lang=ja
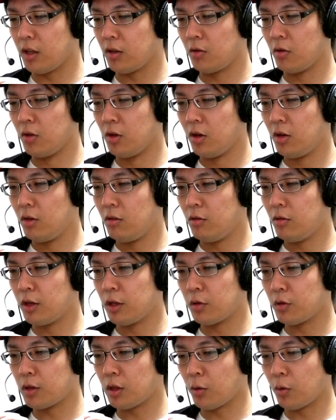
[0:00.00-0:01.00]
受
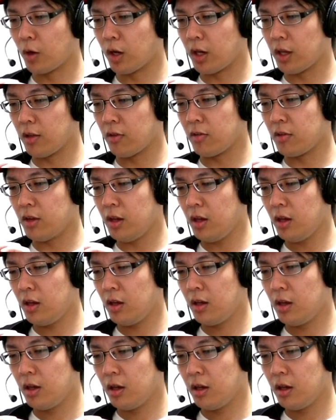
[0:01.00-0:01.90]
け取った方がいいですね。